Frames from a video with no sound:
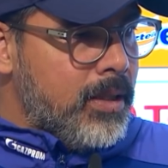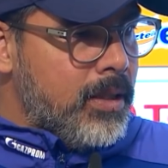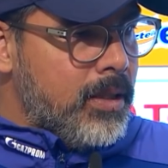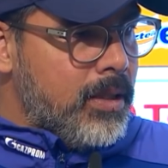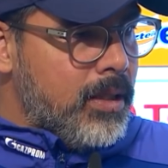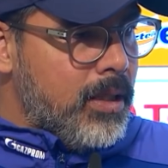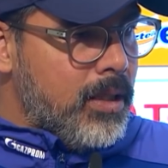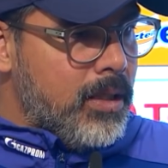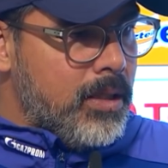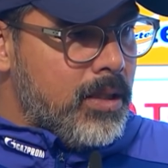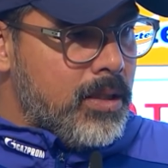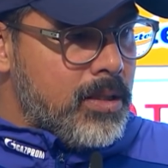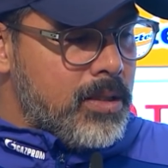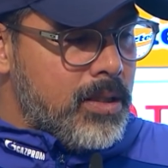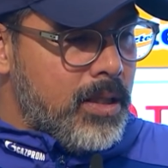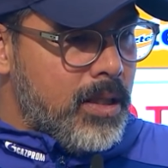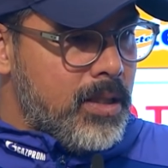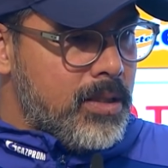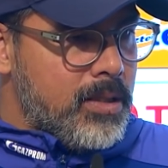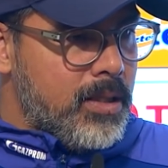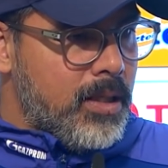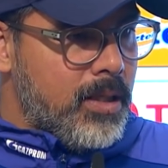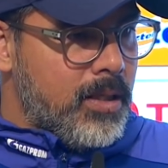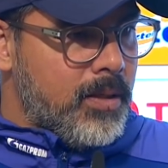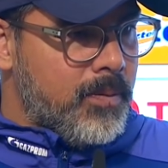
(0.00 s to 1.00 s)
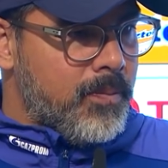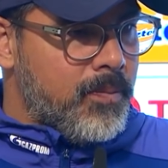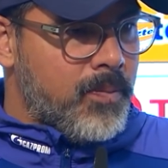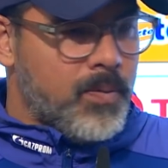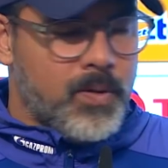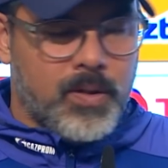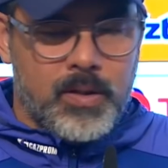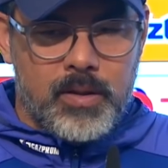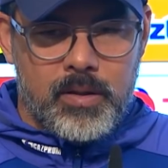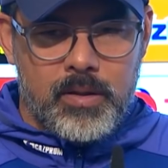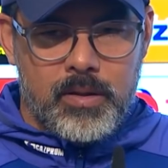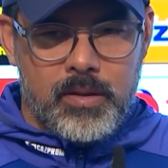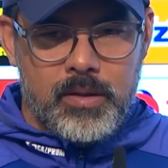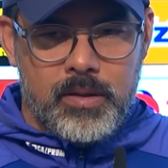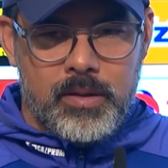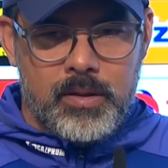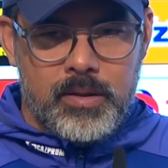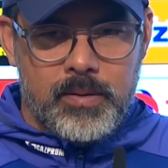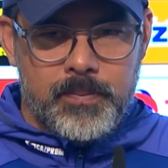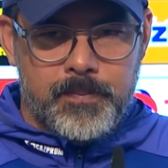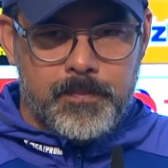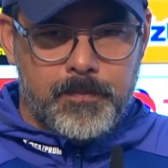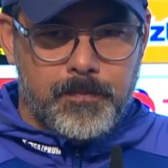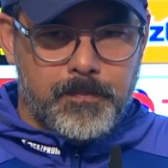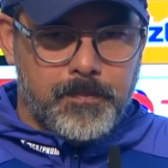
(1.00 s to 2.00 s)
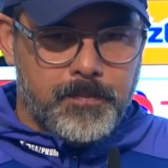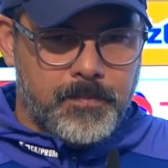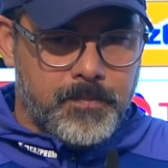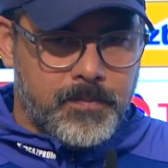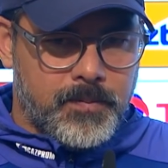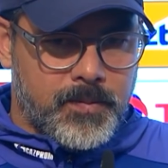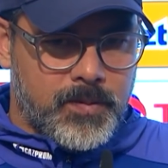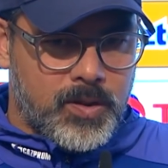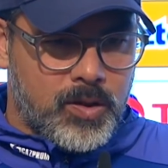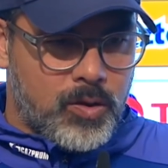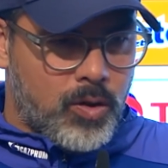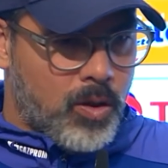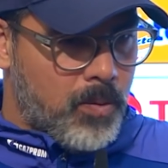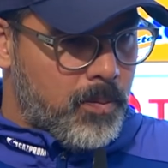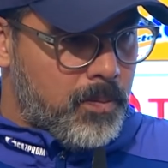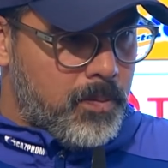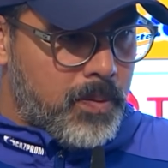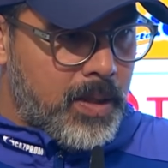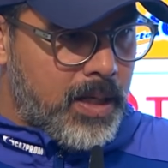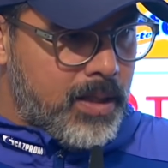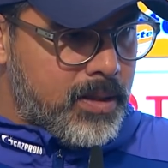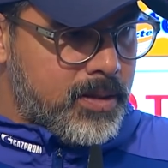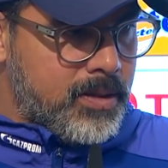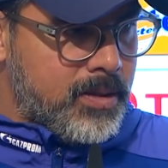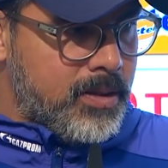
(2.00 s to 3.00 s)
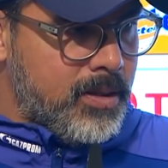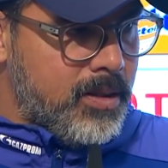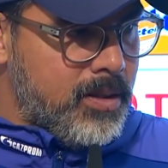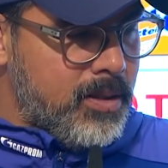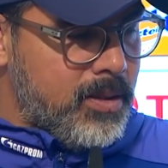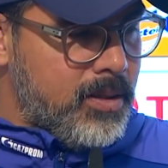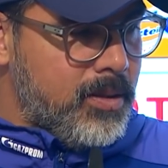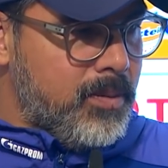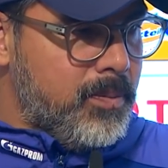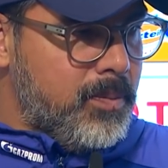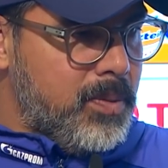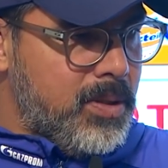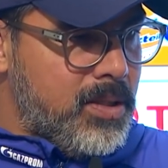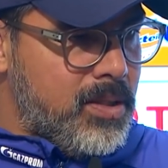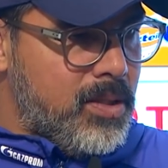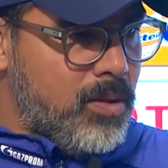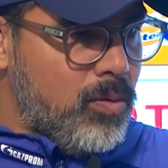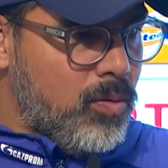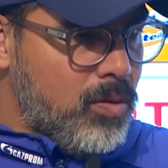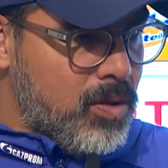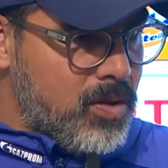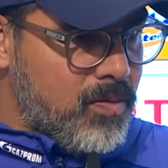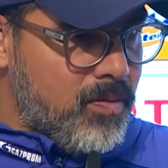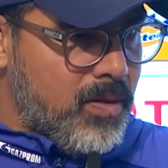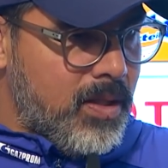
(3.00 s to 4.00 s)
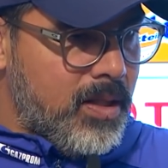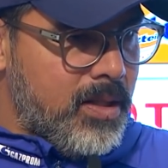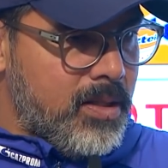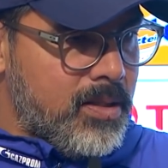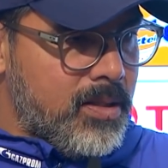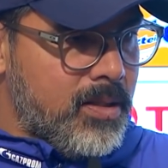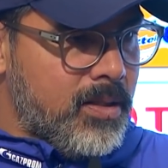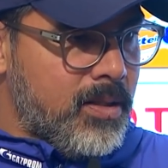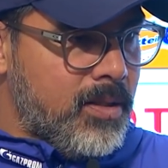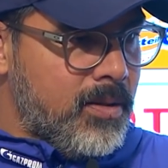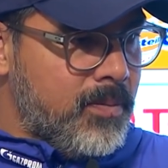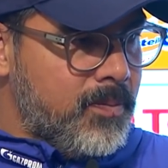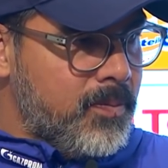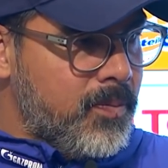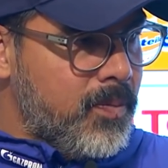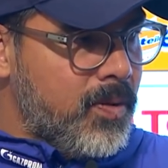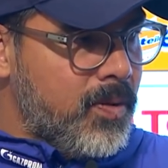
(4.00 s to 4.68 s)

Gegen eine sehr, sehr ähm, kompakte beziehungsweise